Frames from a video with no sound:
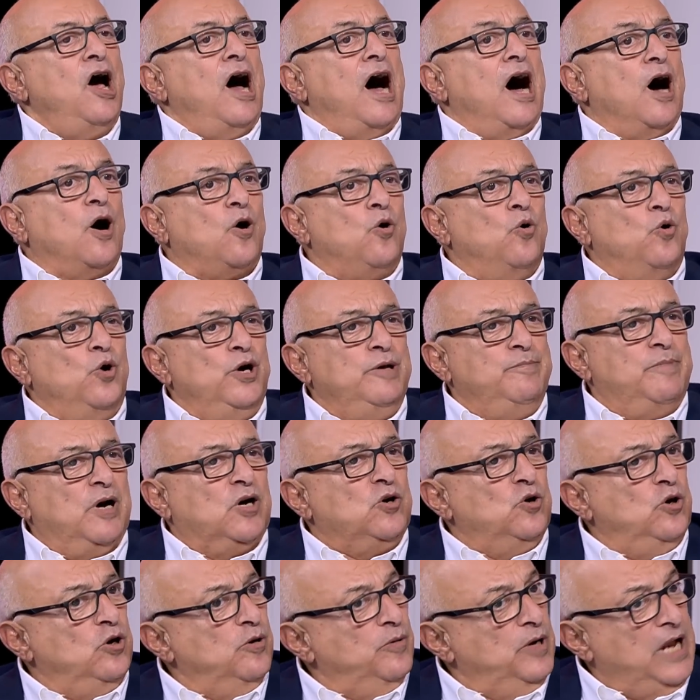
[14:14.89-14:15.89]
اخوي
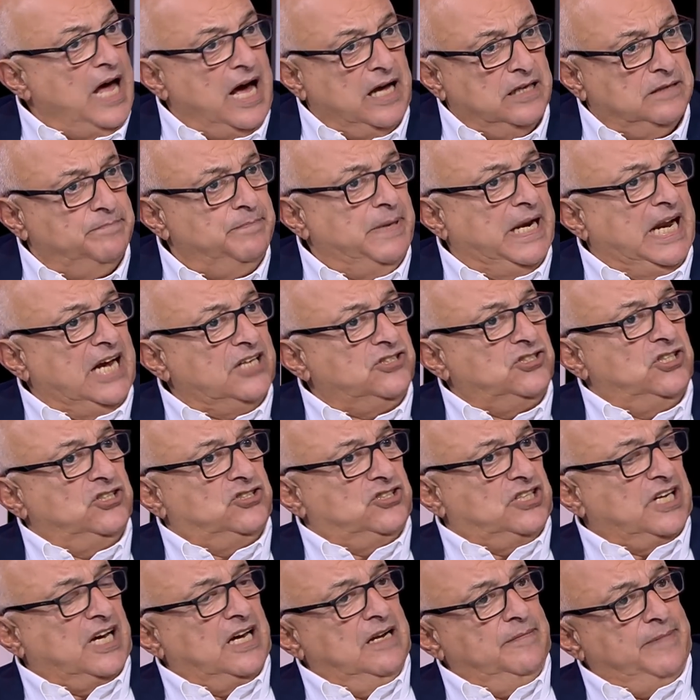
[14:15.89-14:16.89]
بقول له لا بلاش
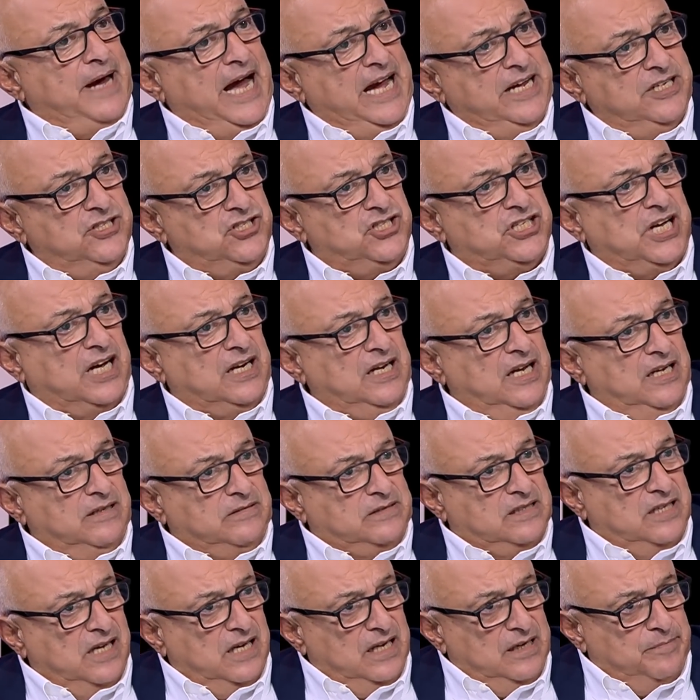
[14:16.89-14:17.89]
تشتغل بهاي الشغله
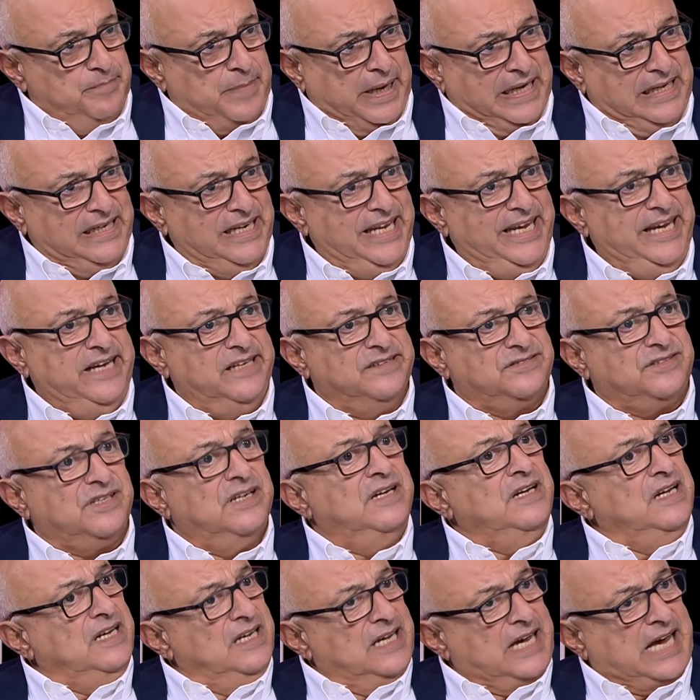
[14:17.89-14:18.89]
البليط
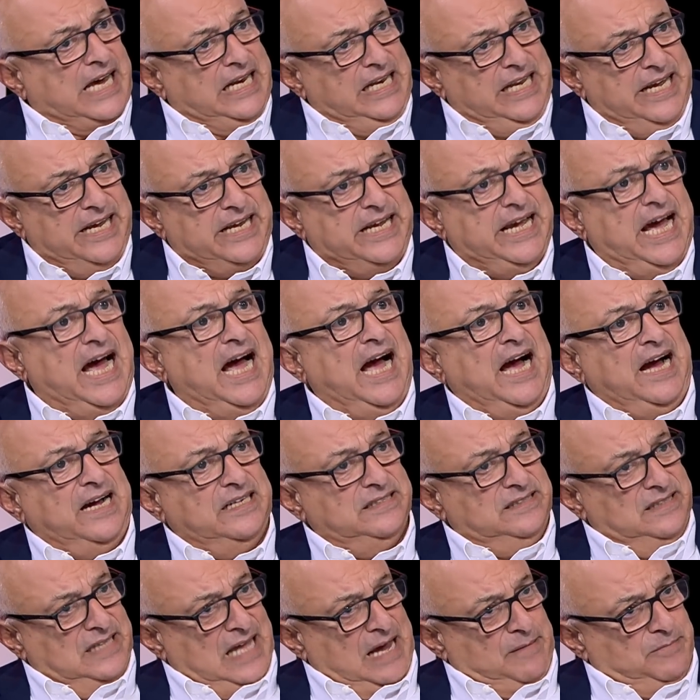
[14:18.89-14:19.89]
خليك
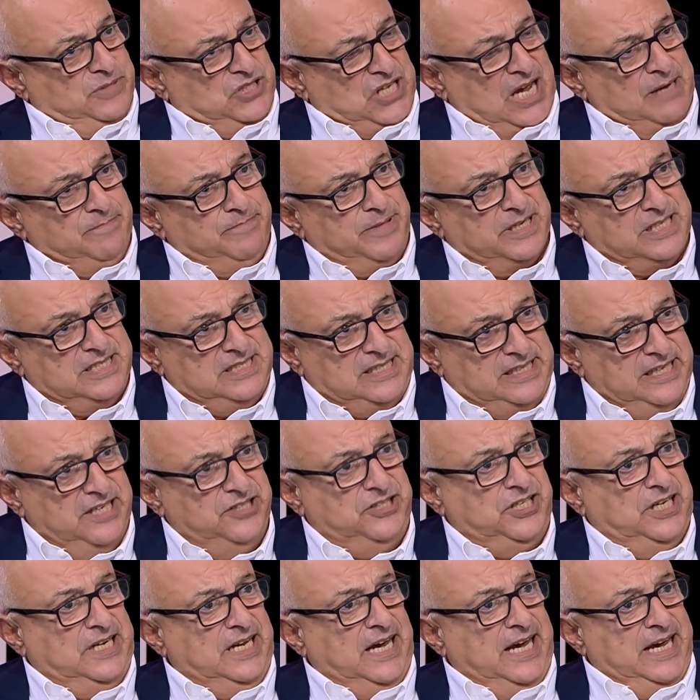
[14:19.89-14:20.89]
قاعد لا مشان
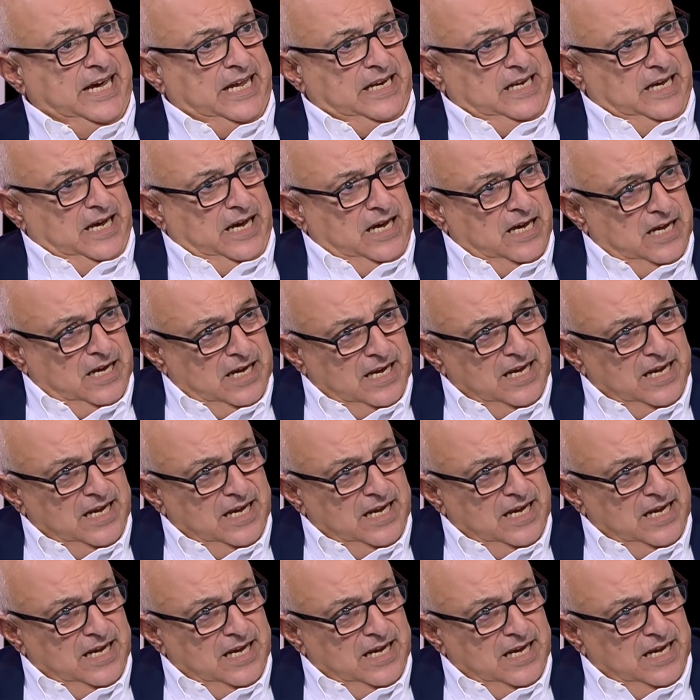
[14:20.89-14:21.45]
برستيج العيله